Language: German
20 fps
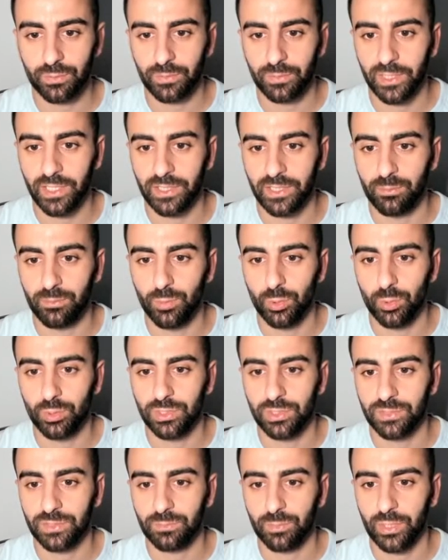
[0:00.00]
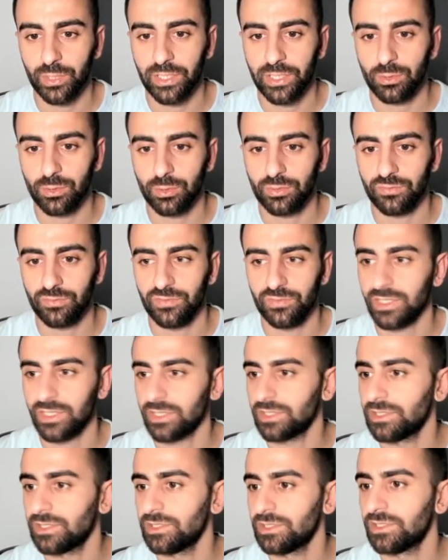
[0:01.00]
Bei einem möglichen Breakout
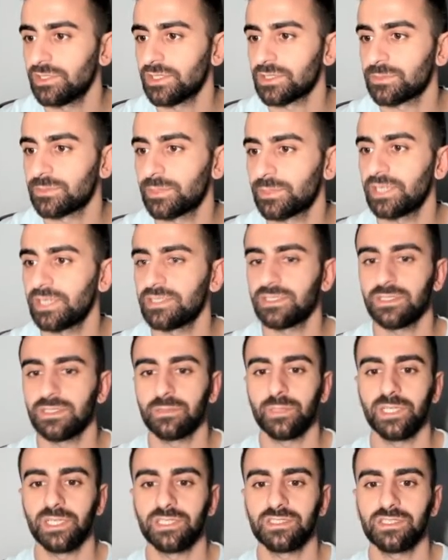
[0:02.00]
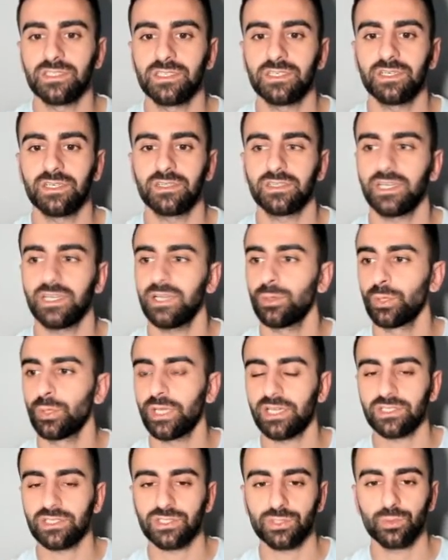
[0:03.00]
wäre hier das Preisziel bei ca.
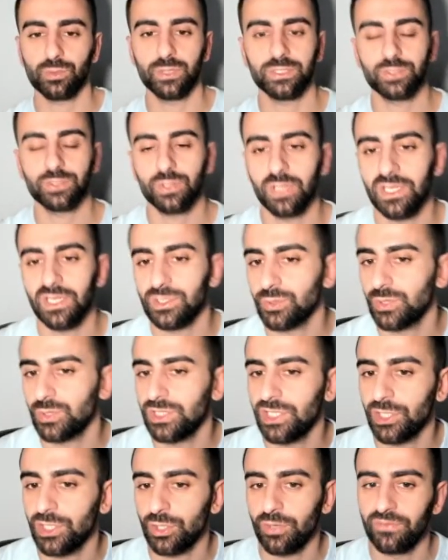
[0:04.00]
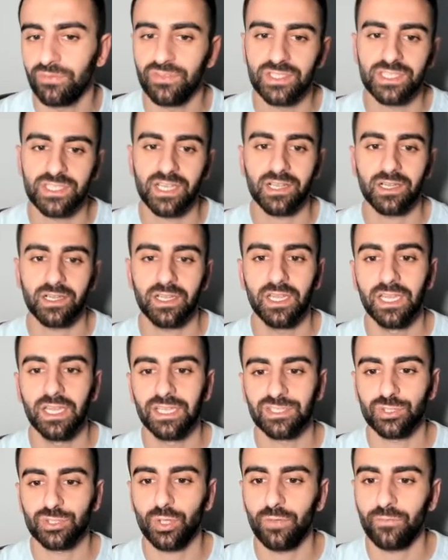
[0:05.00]
83 US-Dollar. Also hier können wir sagen,
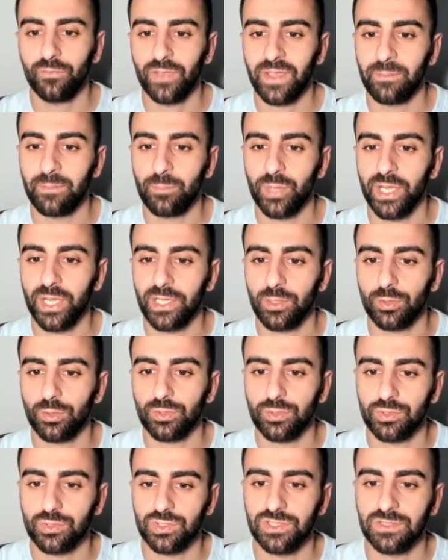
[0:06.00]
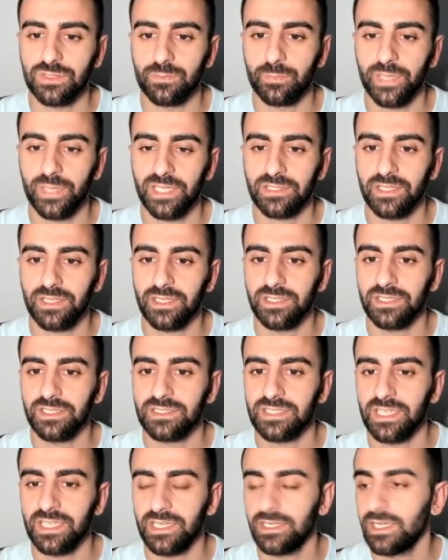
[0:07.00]
sollten wir ein Breakout aus diesem Pattern hier
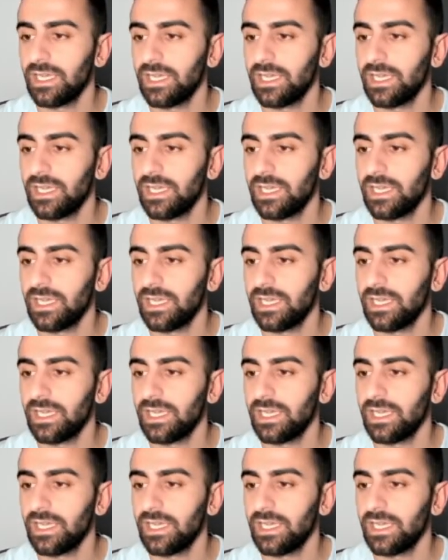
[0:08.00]
sehen,